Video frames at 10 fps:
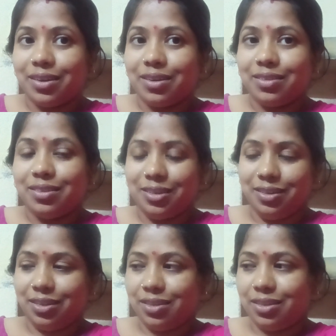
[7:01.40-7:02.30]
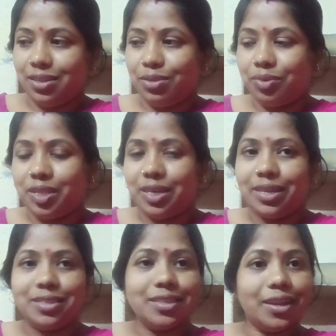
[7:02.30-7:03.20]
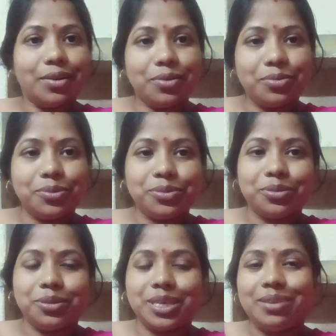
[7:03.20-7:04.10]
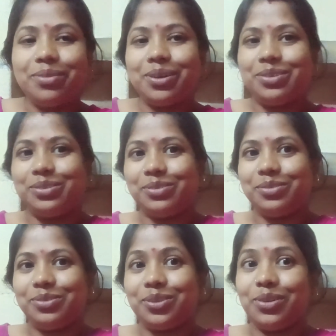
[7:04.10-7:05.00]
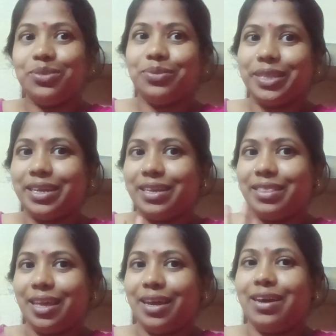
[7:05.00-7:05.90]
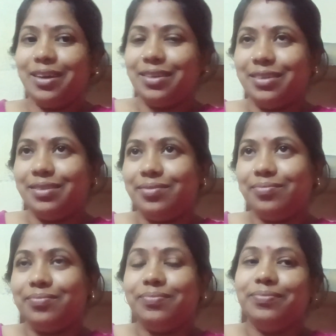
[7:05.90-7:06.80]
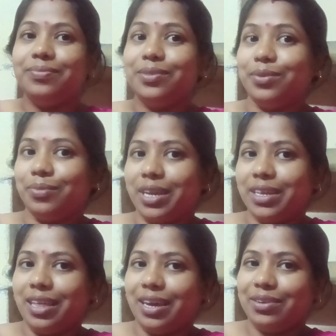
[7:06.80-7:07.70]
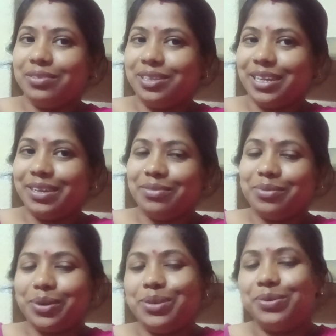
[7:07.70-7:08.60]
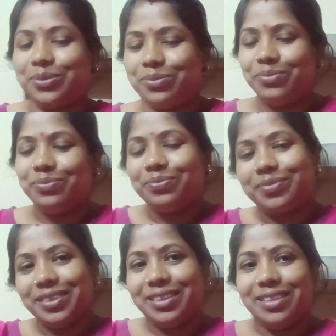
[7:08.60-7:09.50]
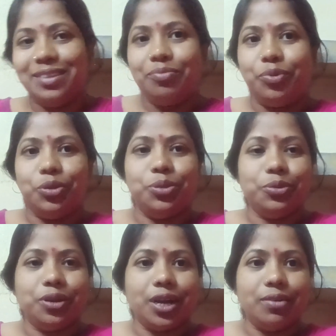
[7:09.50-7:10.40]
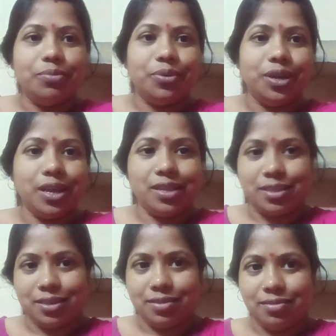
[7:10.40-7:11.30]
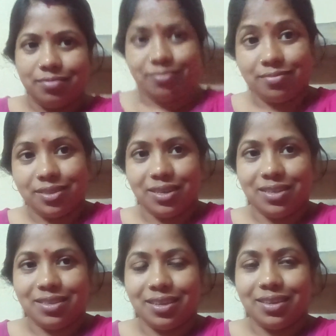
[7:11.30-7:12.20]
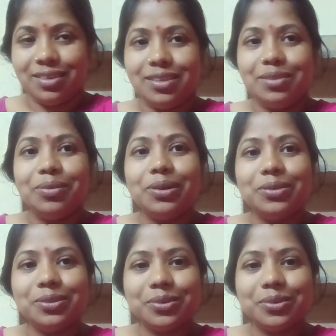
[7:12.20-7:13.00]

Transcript: জিনিস আছে তোমাদেরকে শেয়ার করব তো কি বলো তো চলো তোমাদেরকে দেখাই তোমরাই দেখো দেখে বলো পুরো দোকান ভরে গেছে জিনিসে কি বলো তো